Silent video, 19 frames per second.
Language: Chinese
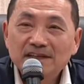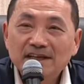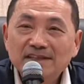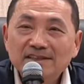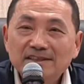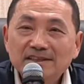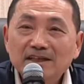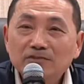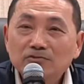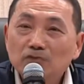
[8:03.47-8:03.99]

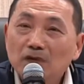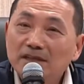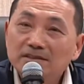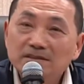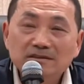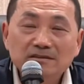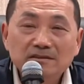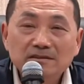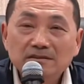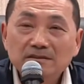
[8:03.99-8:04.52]
选择的
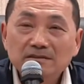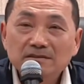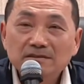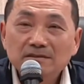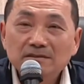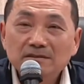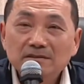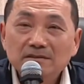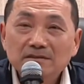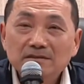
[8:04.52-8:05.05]
专制，
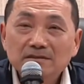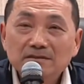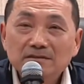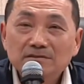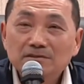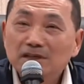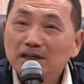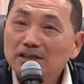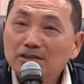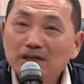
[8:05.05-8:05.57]

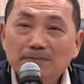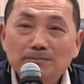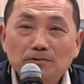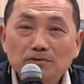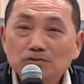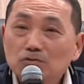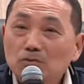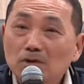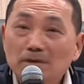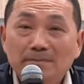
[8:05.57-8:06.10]
绝
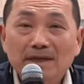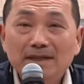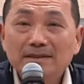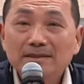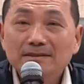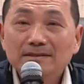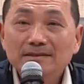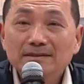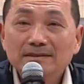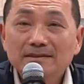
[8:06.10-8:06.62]
对不是我
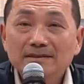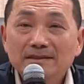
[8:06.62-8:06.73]
们